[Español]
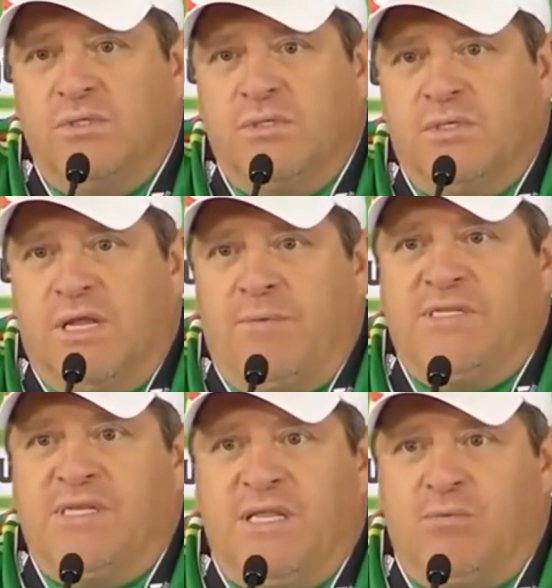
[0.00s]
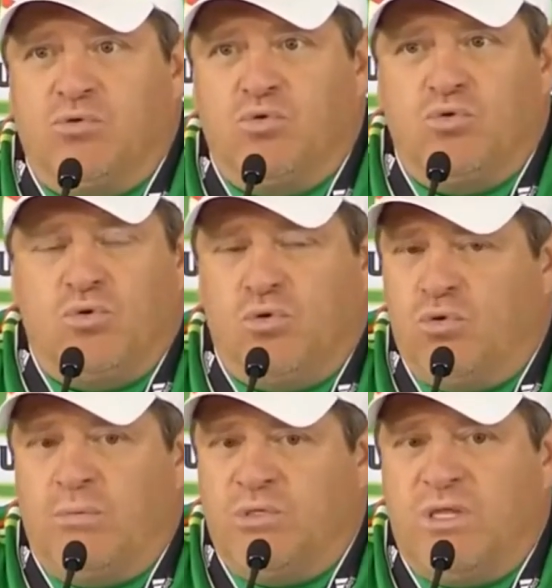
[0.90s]
de a ver si le damos un susto, no,
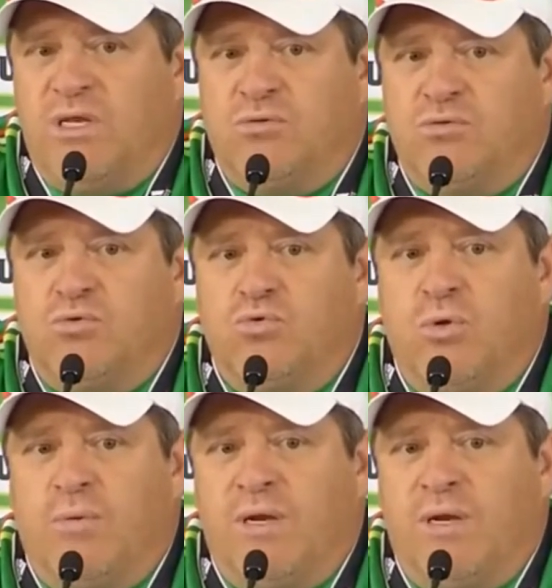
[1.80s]
vamos a darles un susto a